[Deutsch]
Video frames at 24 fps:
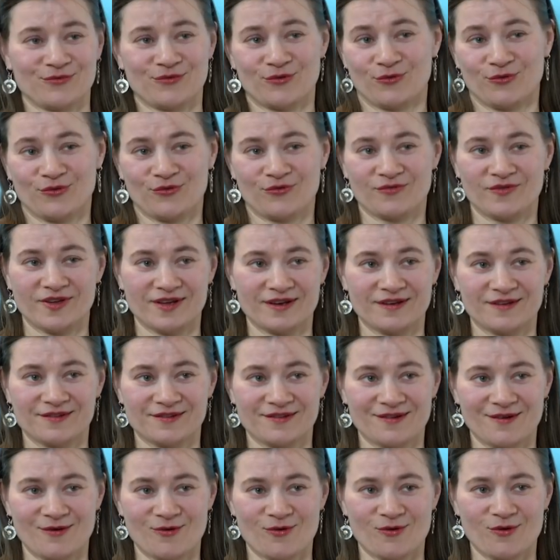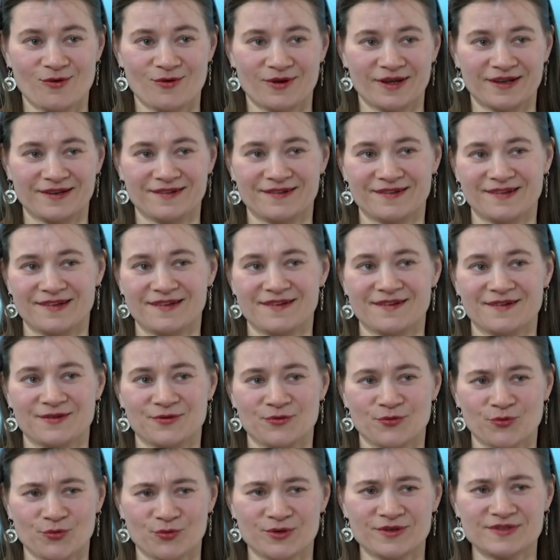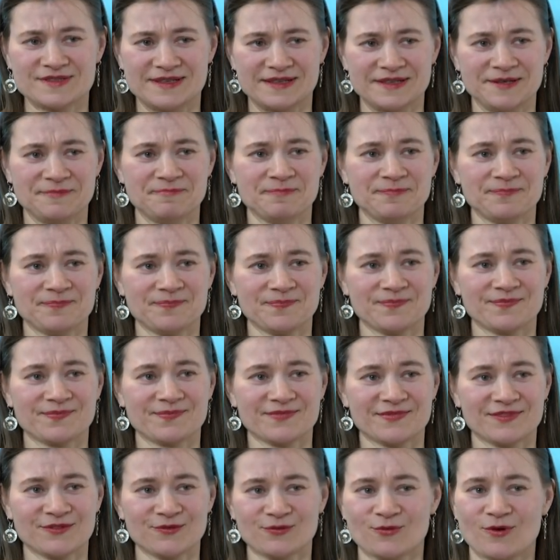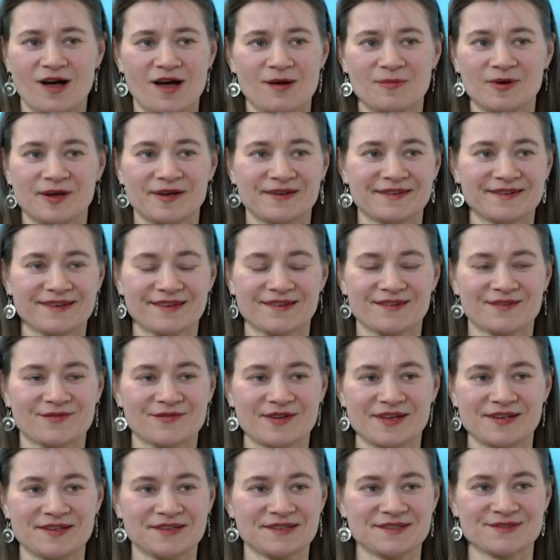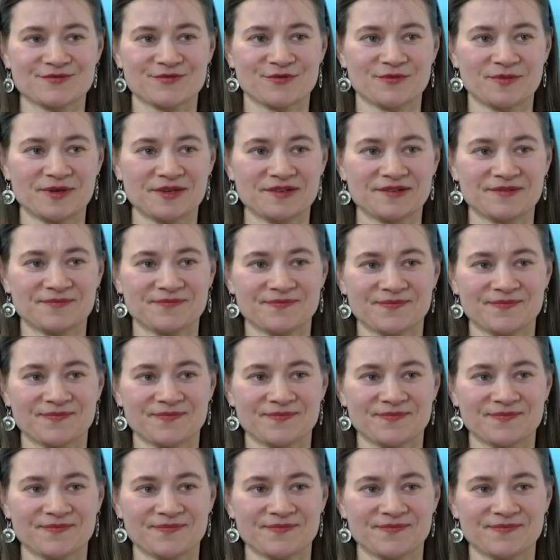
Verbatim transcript: sonst wäre das ja auch ein sehr ödes Leben. Nur Arbeit, das wäre nichts für mich.